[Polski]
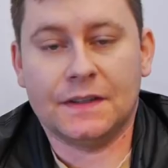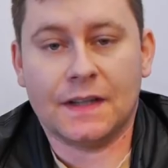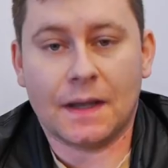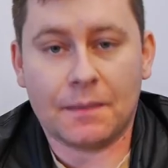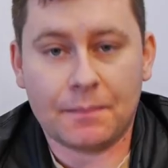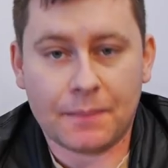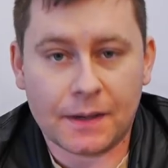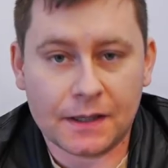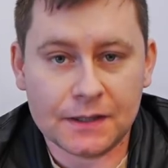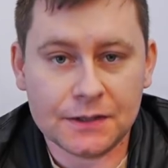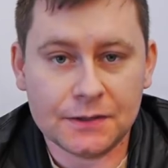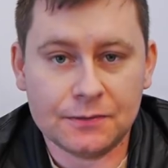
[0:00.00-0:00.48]
na
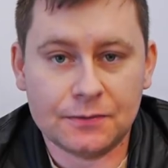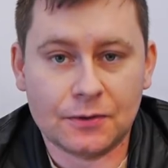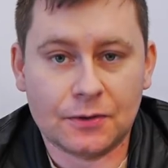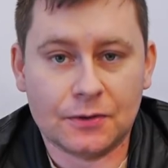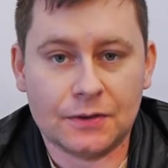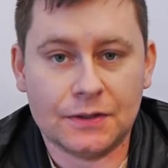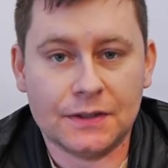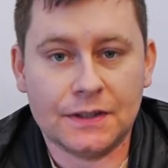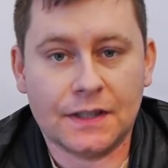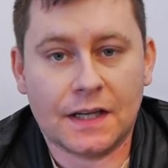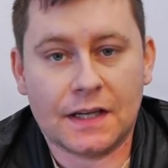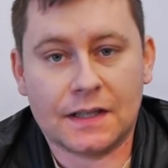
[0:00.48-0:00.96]
paliwo
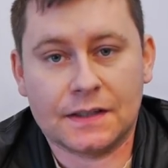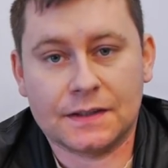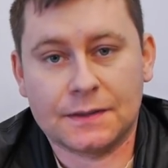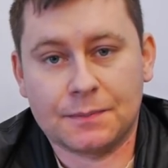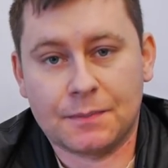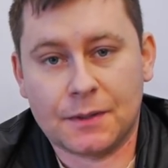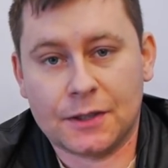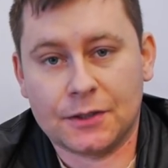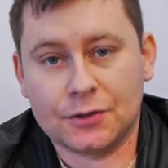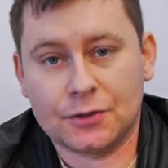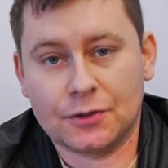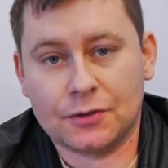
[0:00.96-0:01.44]
i na
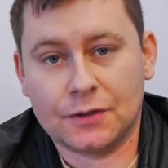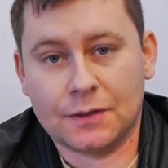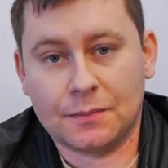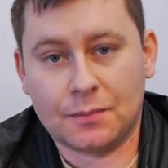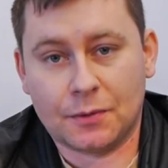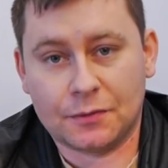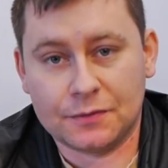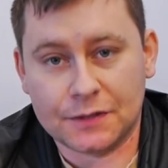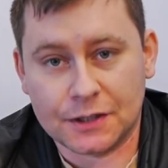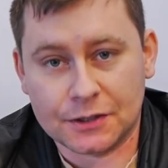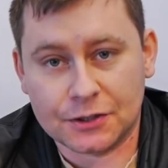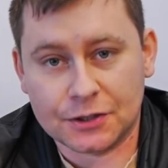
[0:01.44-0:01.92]
sprężone
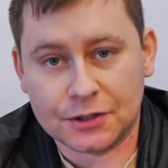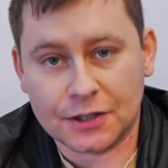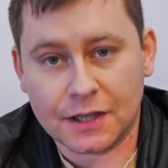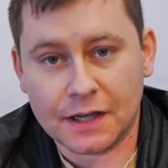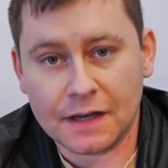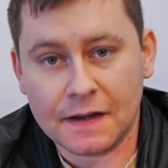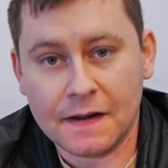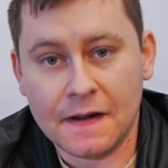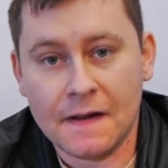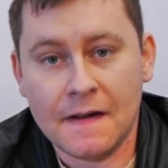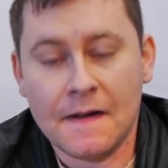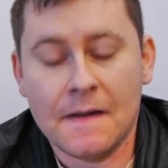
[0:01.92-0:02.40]

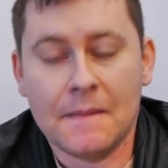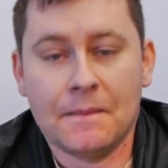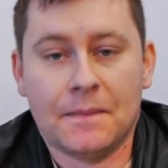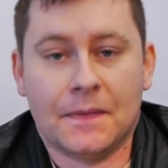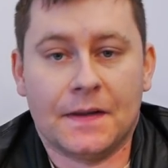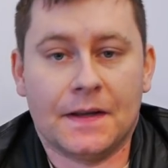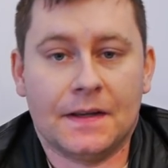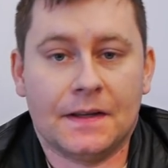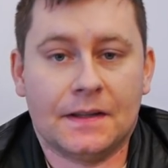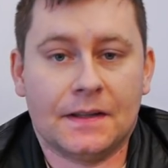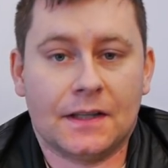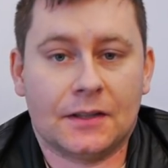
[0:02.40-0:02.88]
powietrze,
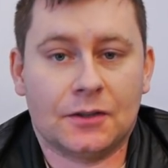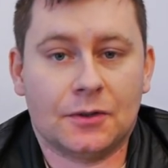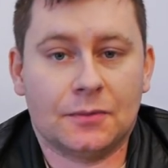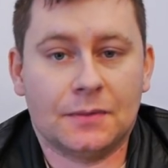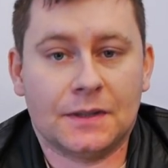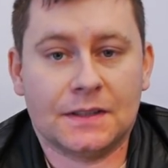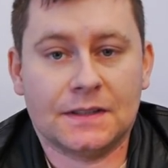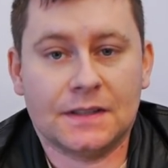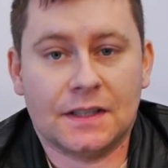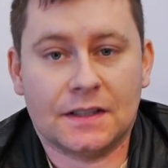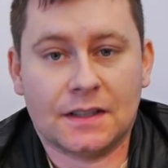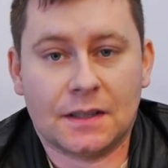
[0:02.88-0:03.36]
y,
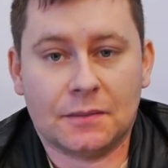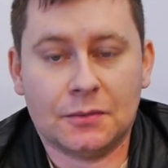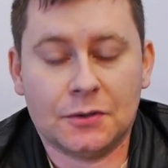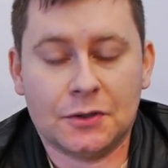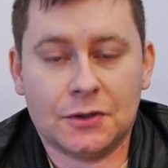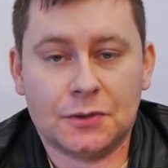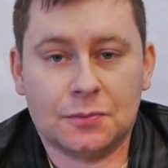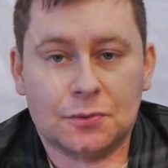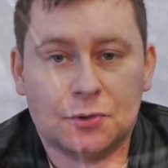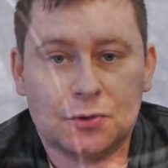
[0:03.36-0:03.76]
natomiast na tablicy